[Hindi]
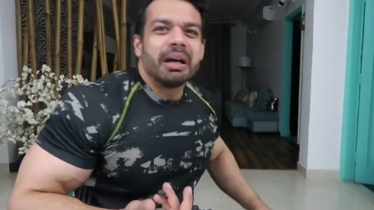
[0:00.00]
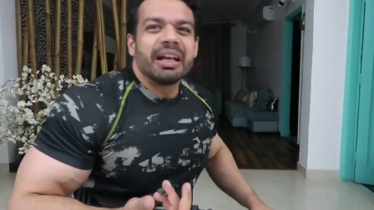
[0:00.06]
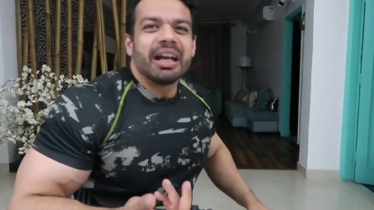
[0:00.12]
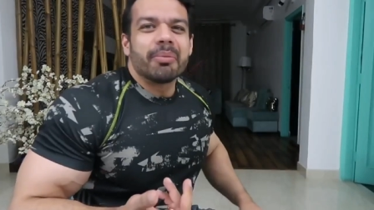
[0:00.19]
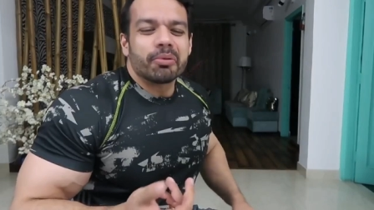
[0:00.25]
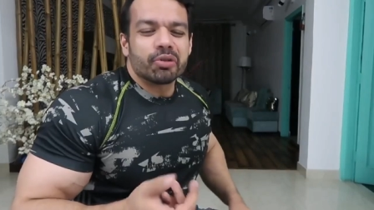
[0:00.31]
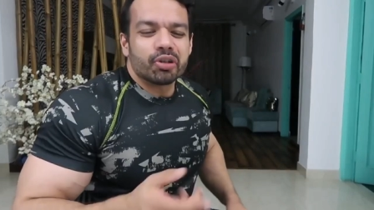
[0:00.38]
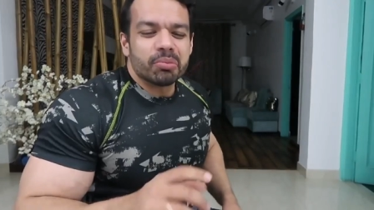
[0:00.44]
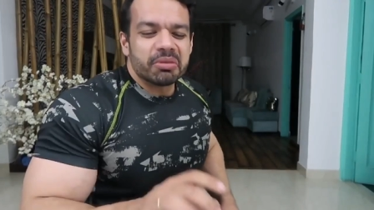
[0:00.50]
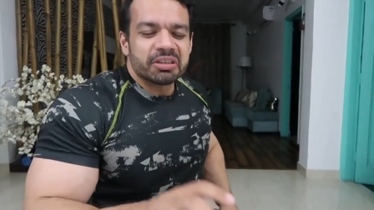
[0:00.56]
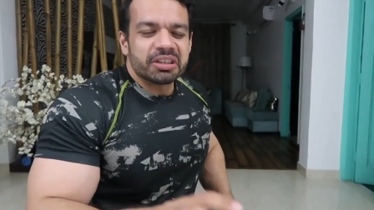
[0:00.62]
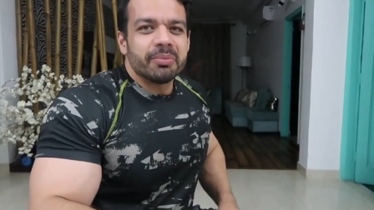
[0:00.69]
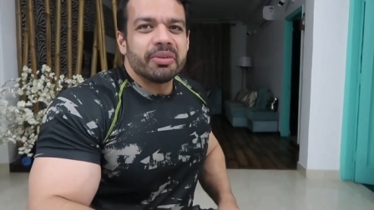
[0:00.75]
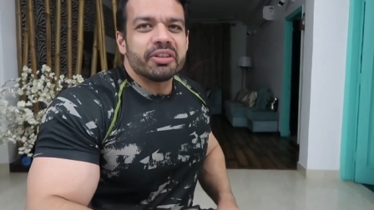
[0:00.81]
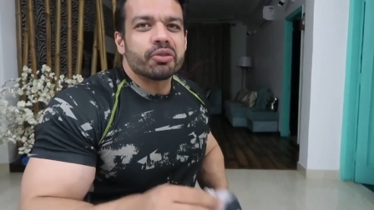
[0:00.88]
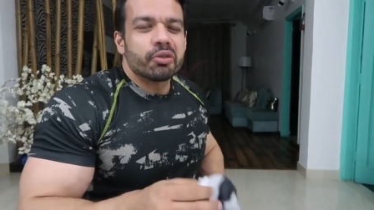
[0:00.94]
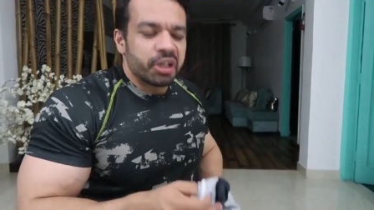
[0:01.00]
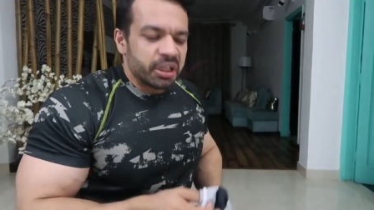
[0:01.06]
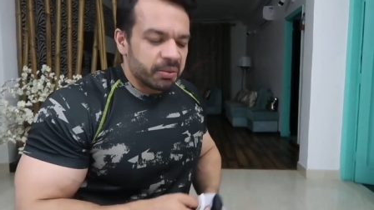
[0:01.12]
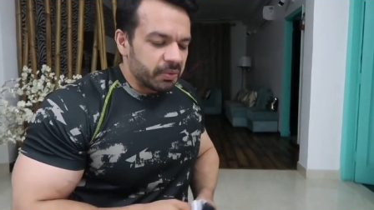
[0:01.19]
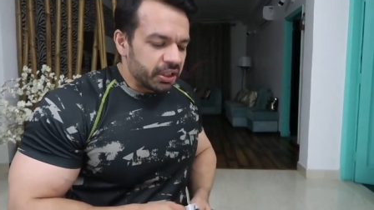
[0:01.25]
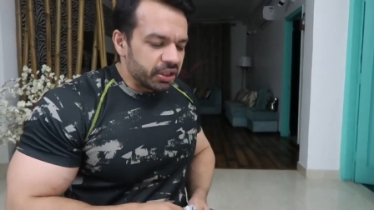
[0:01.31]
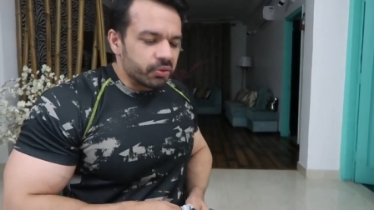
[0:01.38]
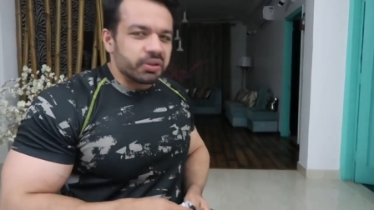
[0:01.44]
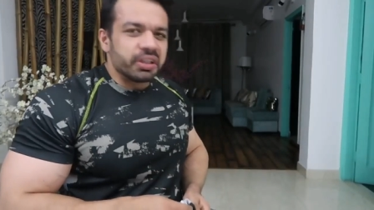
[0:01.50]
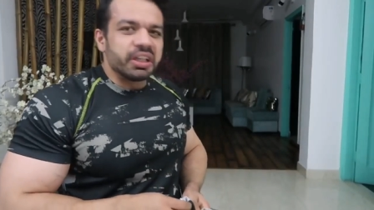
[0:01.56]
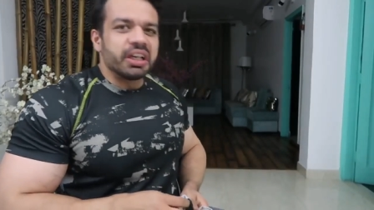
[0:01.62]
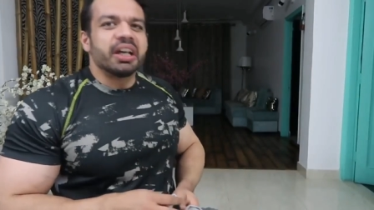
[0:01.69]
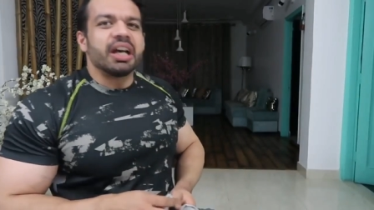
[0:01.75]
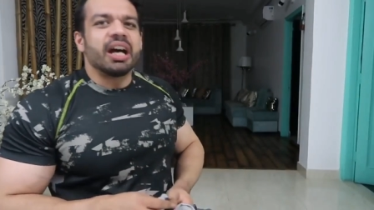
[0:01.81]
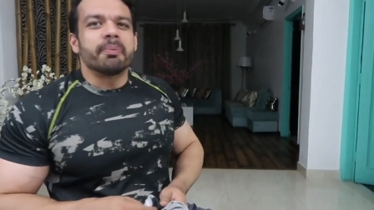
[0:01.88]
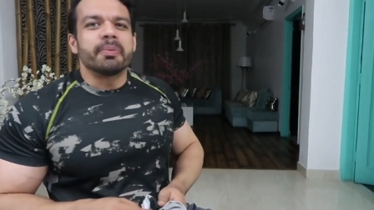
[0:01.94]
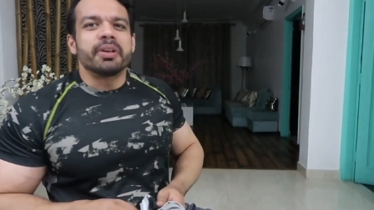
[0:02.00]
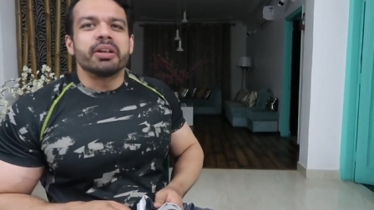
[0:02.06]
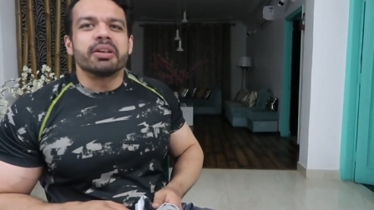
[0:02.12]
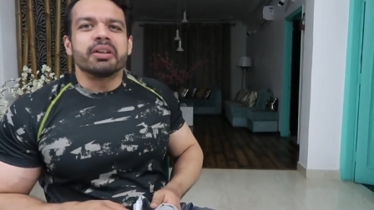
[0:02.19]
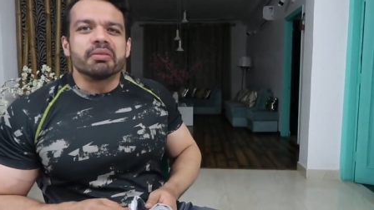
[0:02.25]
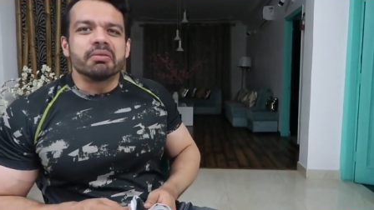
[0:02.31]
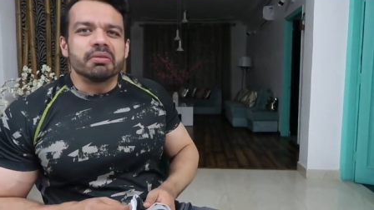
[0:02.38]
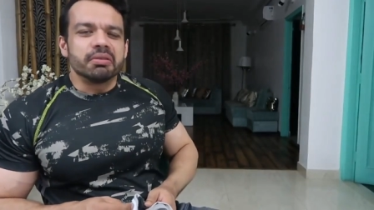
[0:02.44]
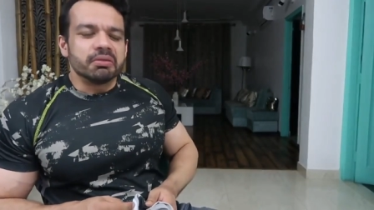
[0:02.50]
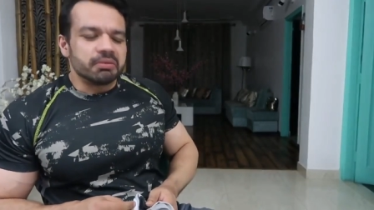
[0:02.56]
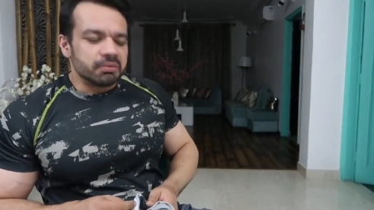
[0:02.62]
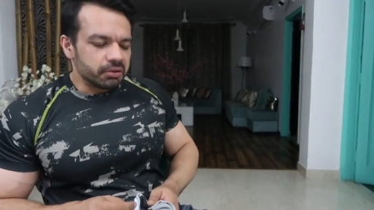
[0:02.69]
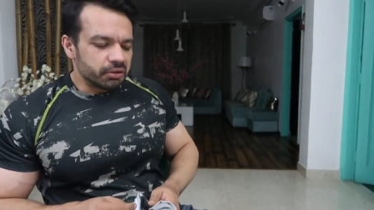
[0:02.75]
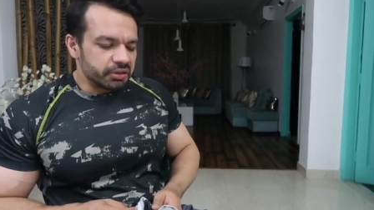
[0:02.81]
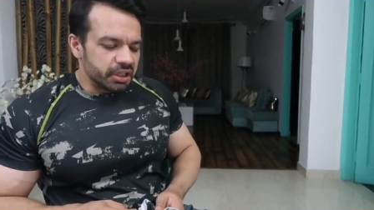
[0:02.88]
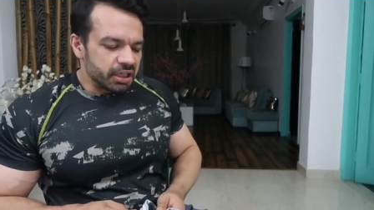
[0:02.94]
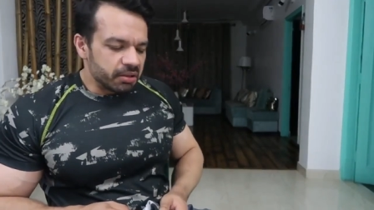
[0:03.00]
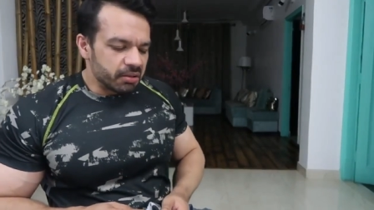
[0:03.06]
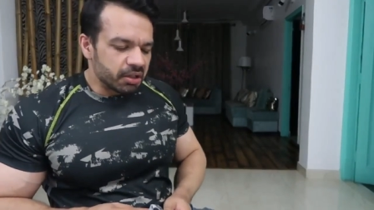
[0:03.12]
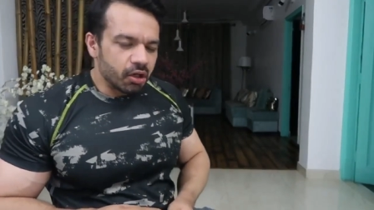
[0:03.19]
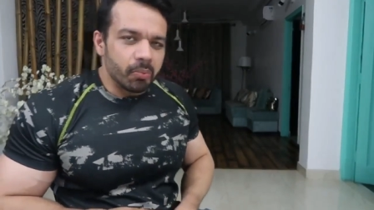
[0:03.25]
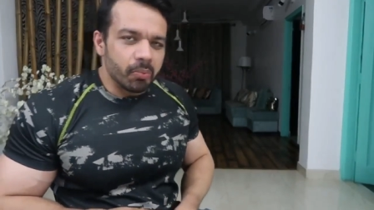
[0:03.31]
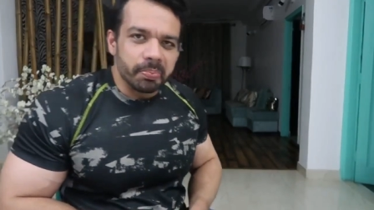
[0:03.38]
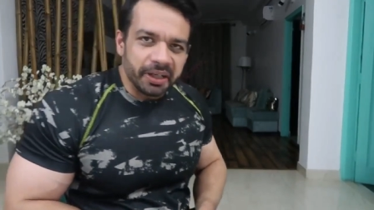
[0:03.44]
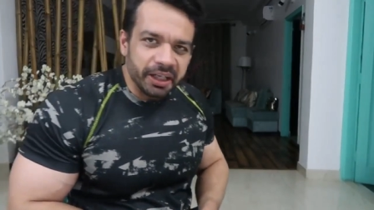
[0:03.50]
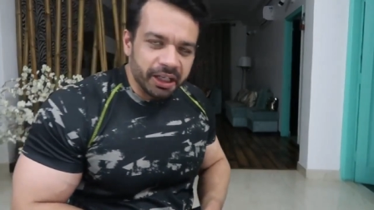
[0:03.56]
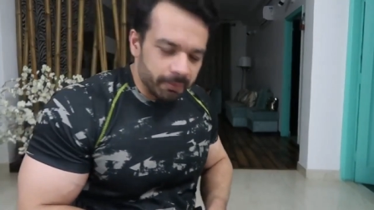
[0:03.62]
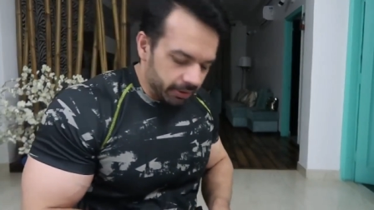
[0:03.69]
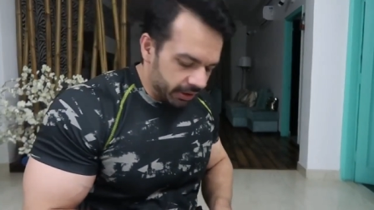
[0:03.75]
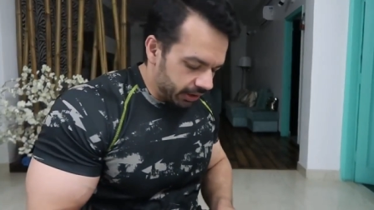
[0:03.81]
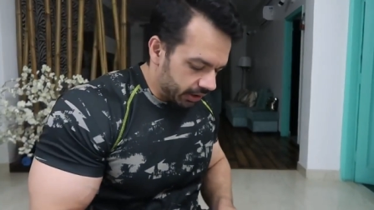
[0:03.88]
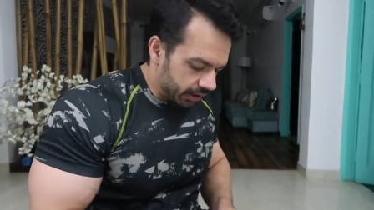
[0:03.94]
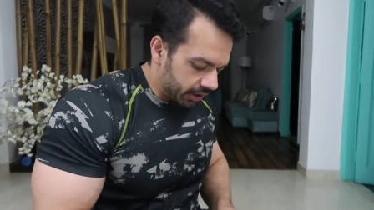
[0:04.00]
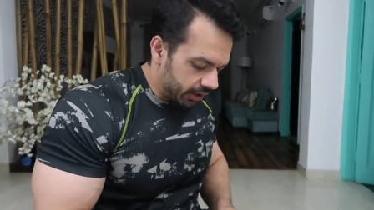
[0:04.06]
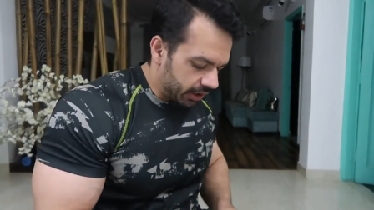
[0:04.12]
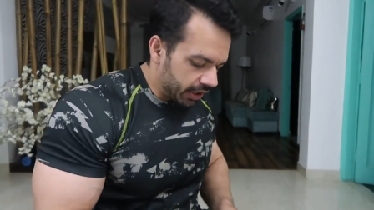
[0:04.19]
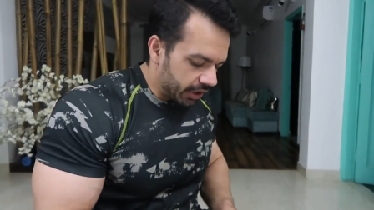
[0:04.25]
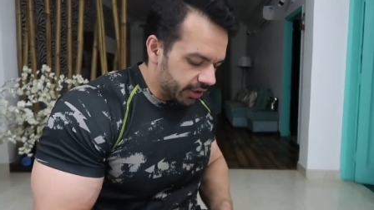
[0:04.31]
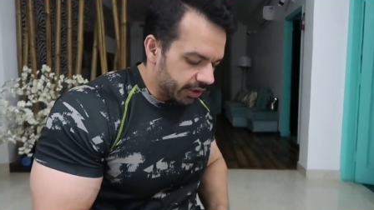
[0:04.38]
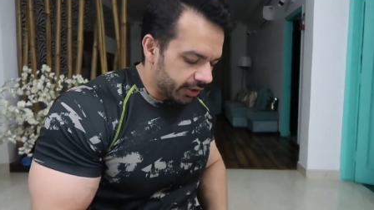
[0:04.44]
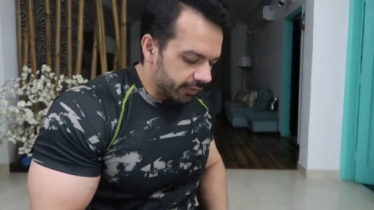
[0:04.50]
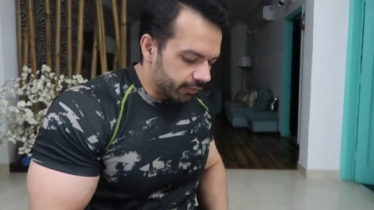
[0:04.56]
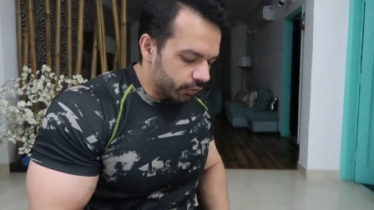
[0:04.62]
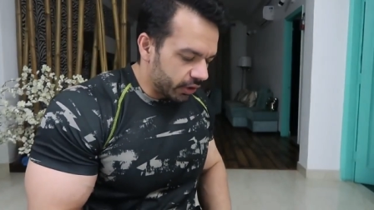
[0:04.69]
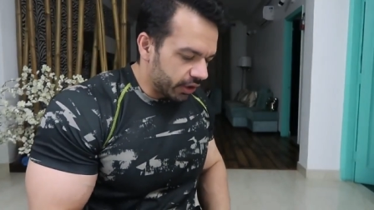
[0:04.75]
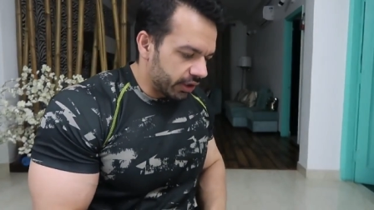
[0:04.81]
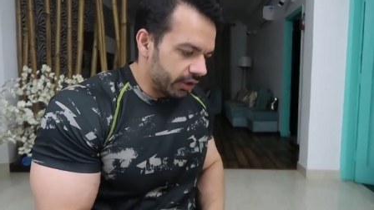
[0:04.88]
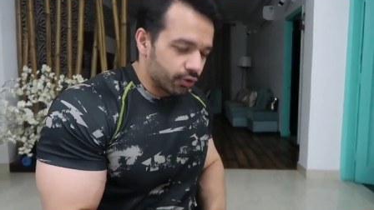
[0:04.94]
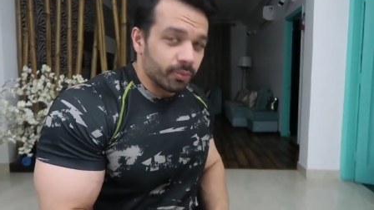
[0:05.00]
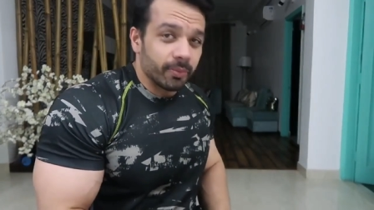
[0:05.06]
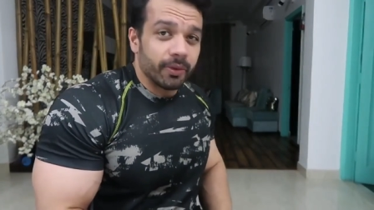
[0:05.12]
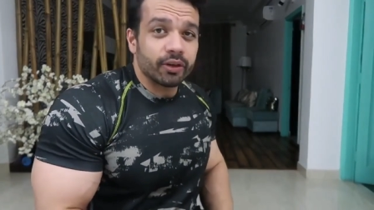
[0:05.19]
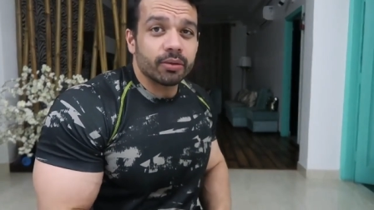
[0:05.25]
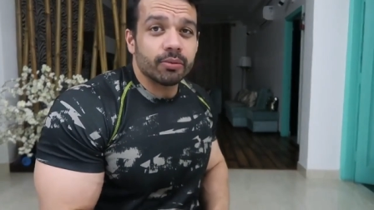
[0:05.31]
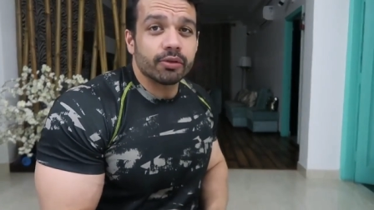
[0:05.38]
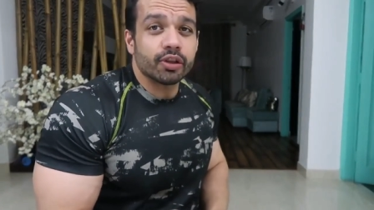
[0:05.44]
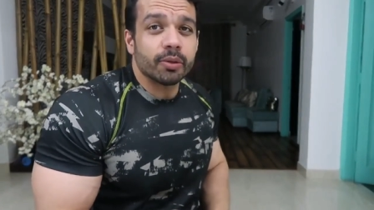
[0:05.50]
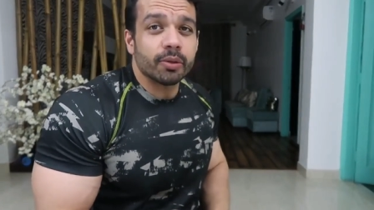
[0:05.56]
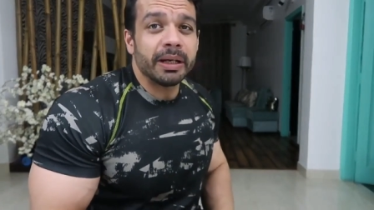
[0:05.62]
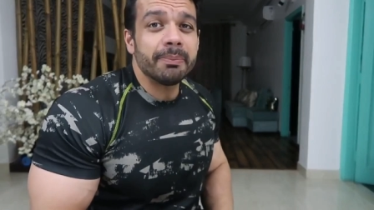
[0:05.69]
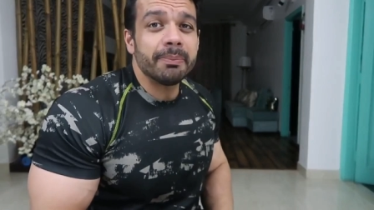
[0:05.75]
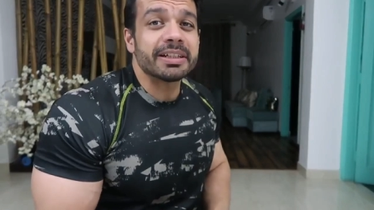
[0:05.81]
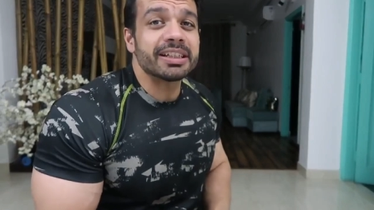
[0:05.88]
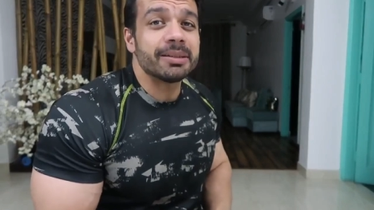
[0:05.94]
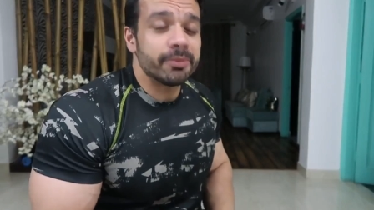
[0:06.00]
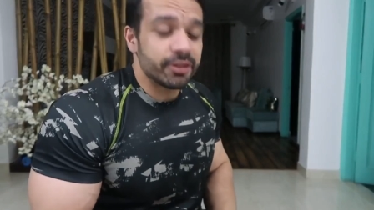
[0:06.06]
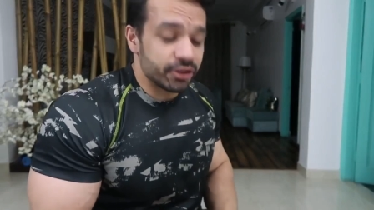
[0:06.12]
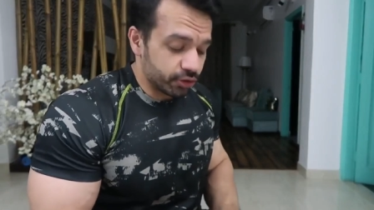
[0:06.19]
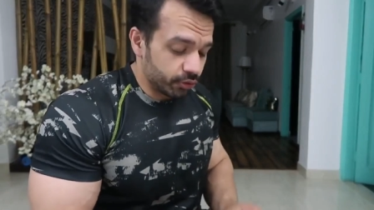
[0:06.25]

भाई आपकी तो मसल मेच्योरिटी बनी हुई है आपने ना ये कॉम्पीट भी कर रखा है ये वो है तो मैं उनको बोलता हूँ भाई मसल